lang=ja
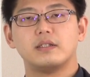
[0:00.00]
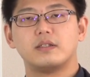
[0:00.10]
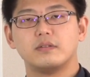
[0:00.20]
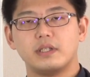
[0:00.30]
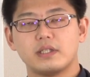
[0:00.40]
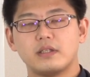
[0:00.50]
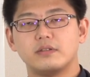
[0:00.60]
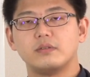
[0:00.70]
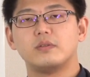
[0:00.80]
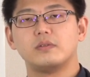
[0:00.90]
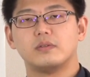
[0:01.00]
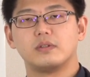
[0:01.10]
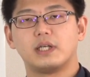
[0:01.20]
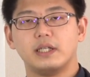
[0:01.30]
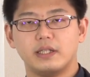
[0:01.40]
なのでセルフトーク
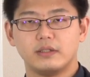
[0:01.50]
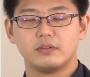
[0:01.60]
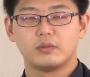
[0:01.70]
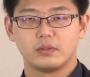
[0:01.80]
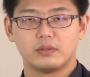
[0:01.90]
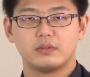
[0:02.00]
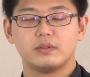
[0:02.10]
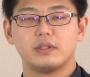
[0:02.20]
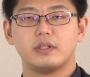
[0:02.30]
を変えていくこと